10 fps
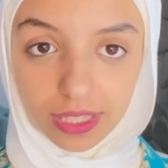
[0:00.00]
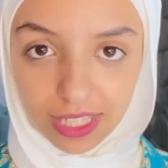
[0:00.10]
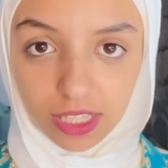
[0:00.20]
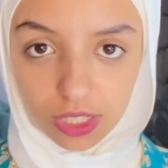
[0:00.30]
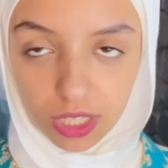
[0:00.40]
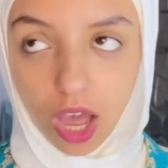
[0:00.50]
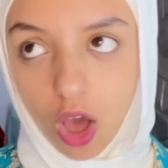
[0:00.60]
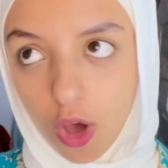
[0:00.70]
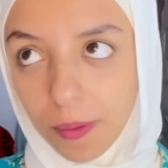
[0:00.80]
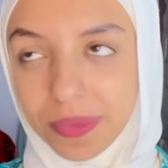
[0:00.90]
تاني
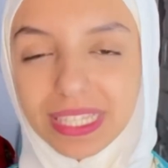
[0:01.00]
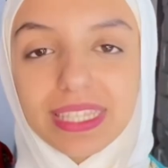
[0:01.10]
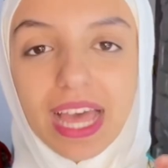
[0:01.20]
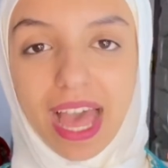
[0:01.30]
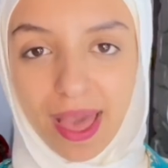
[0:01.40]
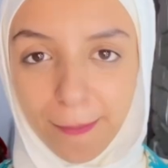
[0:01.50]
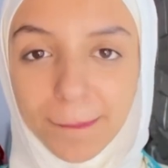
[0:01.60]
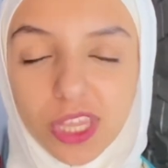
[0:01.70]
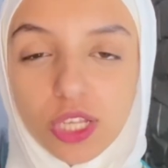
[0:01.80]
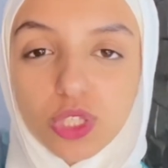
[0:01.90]
نصيحه اه بس اهم
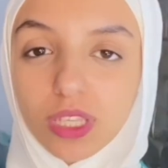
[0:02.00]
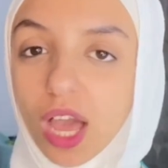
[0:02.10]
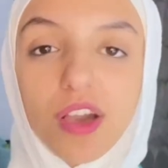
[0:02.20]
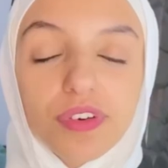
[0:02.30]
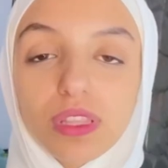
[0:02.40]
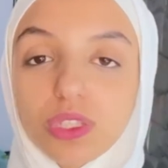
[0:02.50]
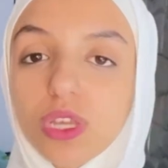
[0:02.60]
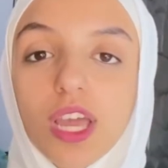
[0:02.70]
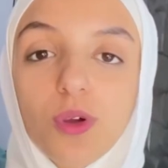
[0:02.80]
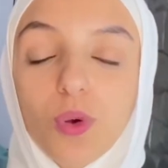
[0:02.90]
نصيحه في
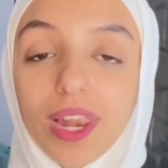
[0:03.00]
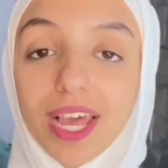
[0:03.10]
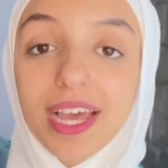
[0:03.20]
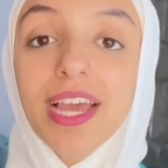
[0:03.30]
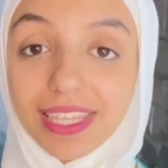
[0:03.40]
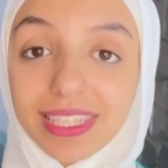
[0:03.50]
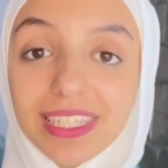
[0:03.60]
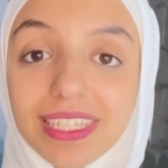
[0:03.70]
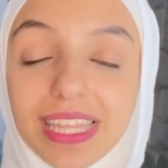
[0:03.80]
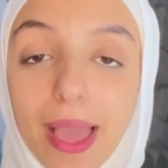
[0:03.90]
النصايح كلها ان انت
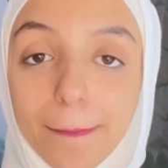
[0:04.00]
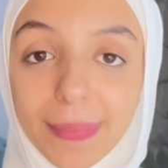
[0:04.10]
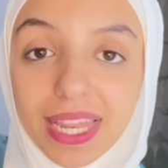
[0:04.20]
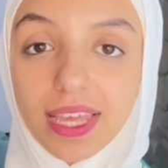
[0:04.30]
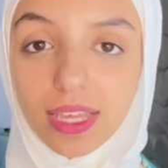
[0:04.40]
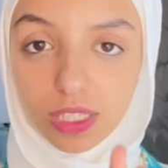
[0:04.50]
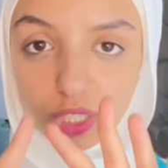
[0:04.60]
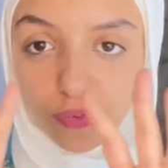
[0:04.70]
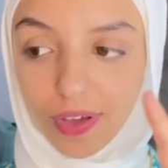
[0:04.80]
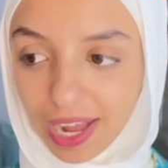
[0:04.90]
تعملي
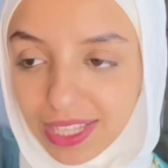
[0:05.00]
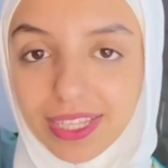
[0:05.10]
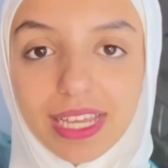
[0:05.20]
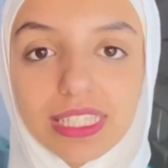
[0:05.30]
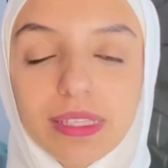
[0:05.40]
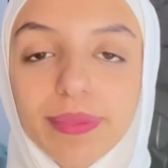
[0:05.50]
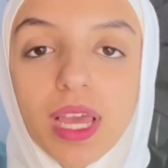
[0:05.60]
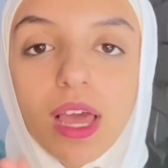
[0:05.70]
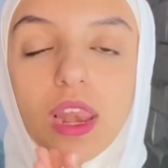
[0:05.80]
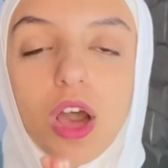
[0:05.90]
صفحه كده
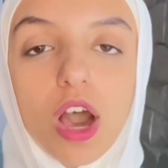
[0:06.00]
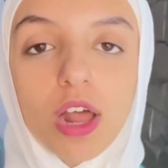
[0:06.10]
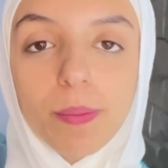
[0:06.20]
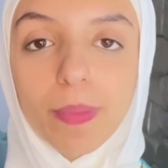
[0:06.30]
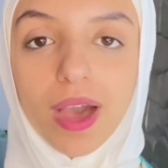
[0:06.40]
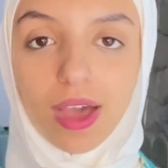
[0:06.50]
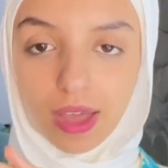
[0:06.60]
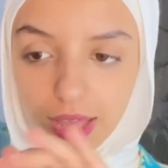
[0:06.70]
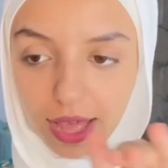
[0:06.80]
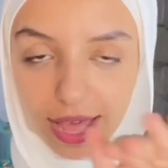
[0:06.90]
تقسميها لاربع
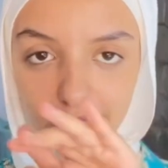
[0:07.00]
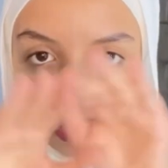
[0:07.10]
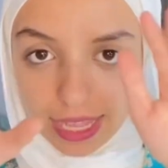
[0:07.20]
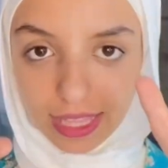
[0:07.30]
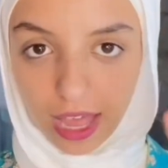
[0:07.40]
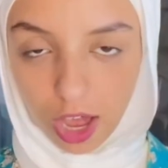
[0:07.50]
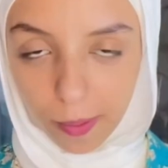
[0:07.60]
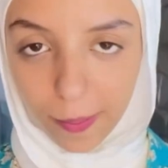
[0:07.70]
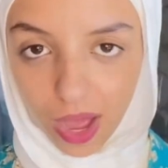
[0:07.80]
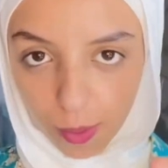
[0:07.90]
يعني
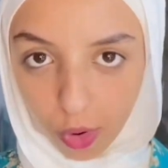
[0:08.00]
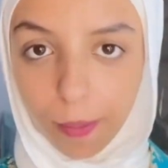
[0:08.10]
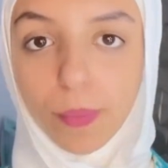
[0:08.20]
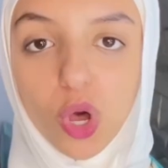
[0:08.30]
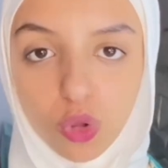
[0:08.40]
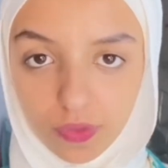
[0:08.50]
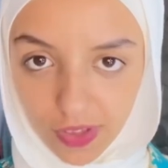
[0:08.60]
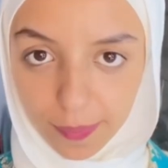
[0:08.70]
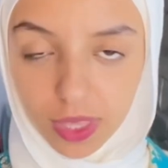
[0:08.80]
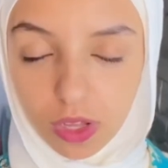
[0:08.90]
اربع مربعات
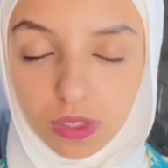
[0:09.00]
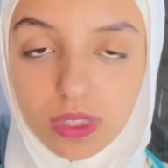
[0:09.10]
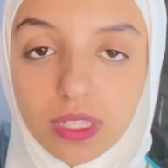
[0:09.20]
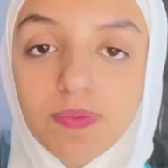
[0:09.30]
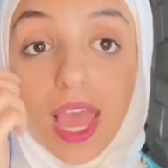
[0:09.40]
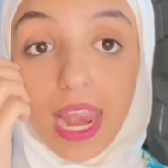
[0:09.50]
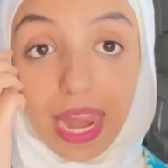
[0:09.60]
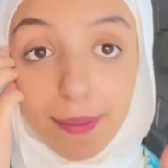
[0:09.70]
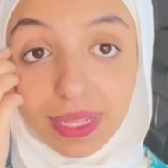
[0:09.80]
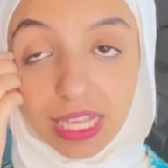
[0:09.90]
فاهمين قصدي
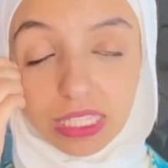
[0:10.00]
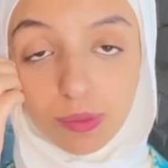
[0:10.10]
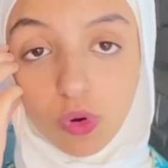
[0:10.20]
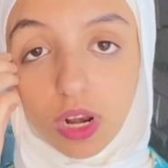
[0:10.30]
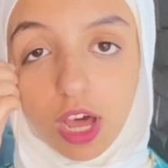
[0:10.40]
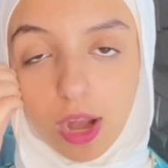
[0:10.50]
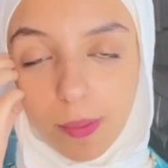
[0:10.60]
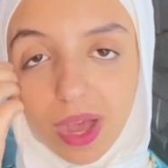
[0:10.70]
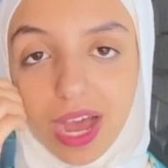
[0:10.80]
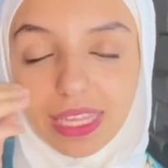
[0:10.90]
لما تقسموها
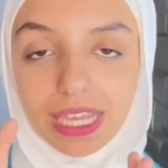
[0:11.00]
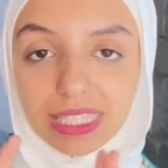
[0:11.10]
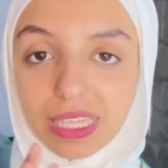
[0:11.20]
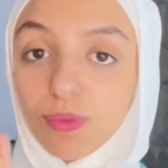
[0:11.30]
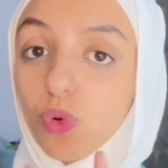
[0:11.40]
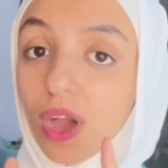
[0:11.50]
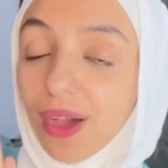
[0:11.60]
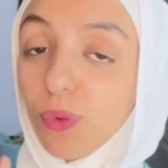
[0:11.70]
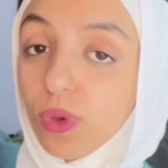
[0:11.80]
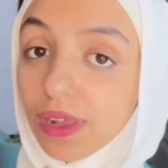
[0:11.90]
لاربعه هتقسموا
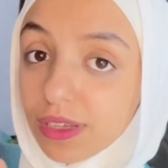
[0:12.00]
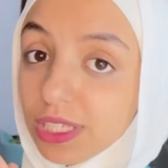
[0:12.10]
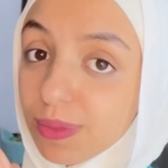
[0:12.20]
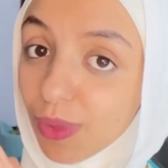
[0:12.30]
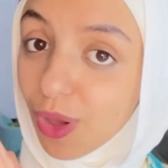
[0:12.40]
اول قسم